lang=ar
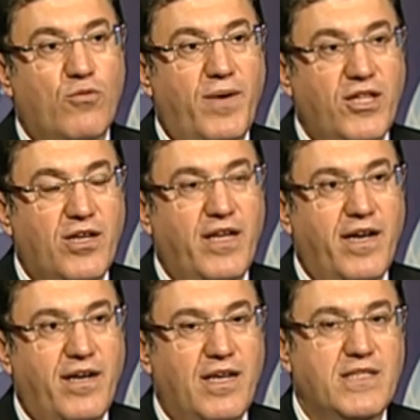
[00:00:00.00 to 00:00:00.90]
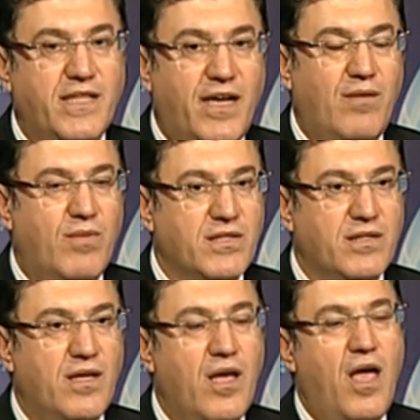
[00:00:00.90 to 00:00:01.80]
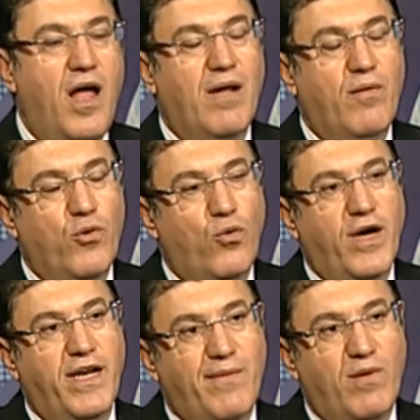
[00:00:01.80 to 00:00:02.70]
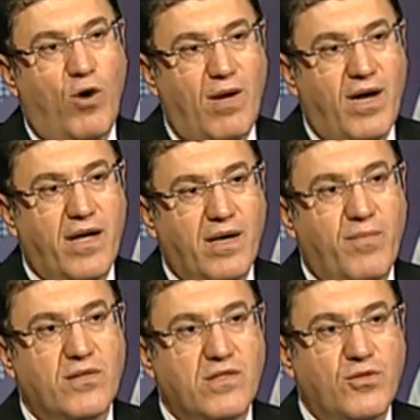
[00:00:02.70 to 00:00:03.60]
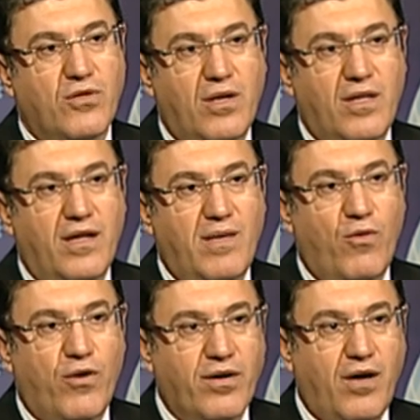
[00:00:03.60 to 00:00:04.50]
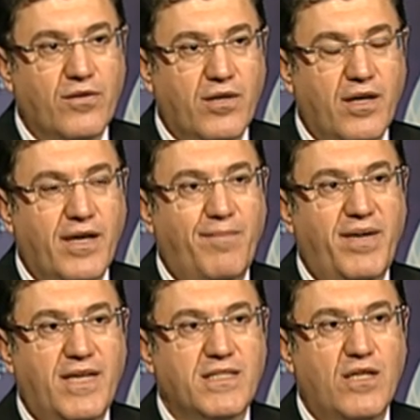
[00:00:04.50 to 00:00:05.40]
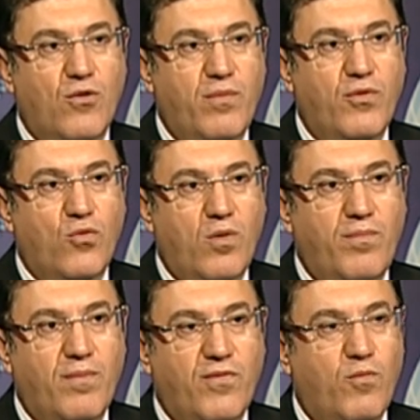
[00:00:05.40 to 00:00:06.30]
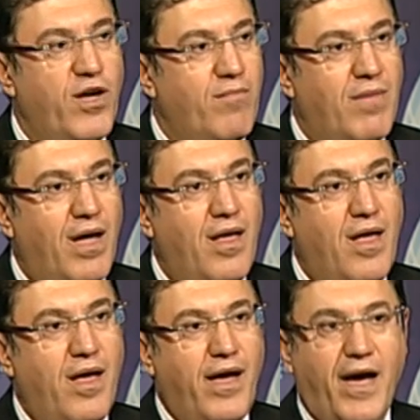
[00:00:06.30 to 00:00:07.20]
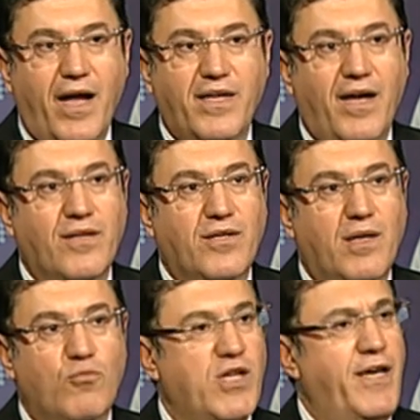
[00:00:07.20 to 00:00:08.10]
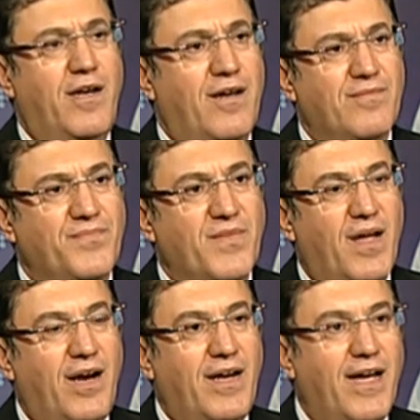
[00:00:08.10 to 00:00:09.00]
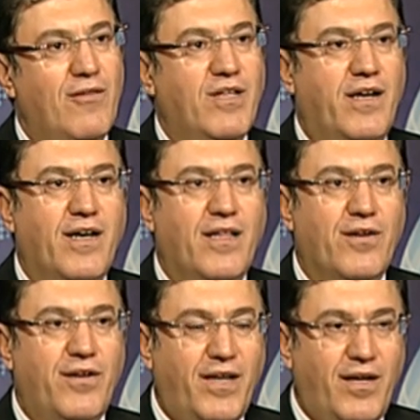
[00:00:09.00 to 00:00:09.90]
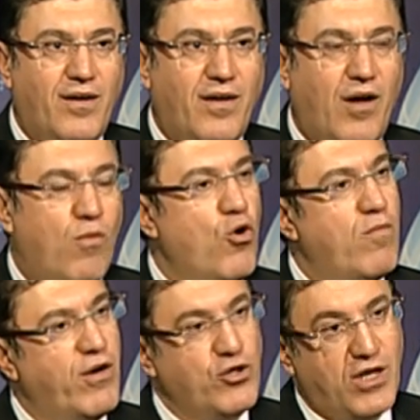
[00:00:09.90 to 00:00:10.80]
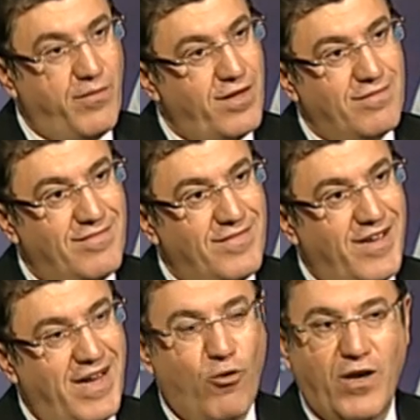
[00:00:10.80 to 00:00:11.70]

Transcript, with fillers: مباشر لان الانسان المصري لما بيروح كان يعمل معامله حضرتك بالنظام التقليدي القديم الورقي حضرتك كان بيحس ان هو بيقوم في مهمه يعني حضرتك مستحيله صحيح لكن دلوقتي حضرتك انا رايح او ممكن ما اروحش كمان آه، انا ممكن